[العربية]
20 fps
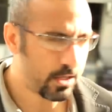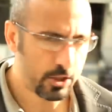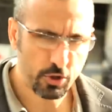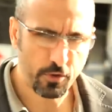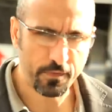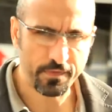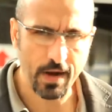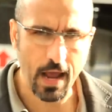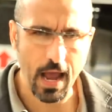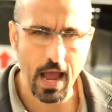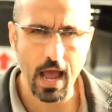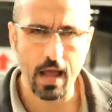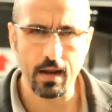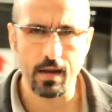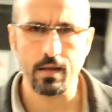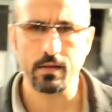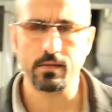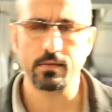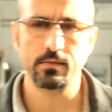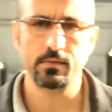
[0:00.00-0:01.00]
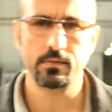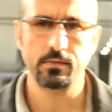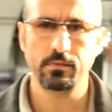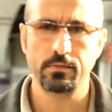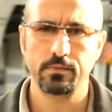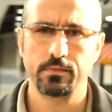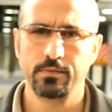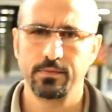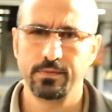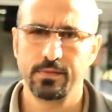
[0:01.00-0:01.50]
اللي شفناها
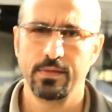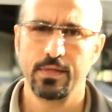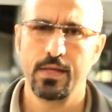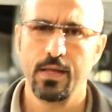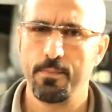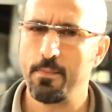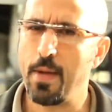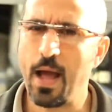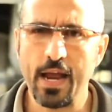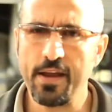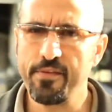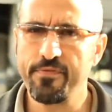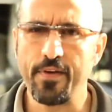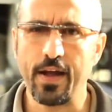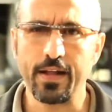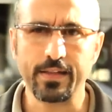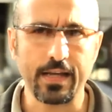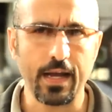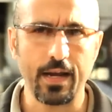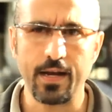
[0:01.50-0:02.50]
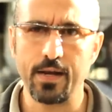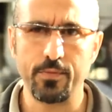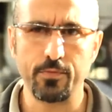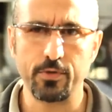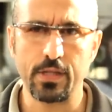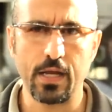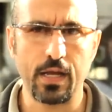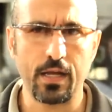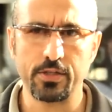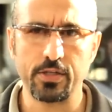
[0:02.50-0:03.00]
ما حينفع اتكلم
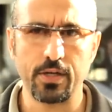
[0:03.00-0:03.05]
وده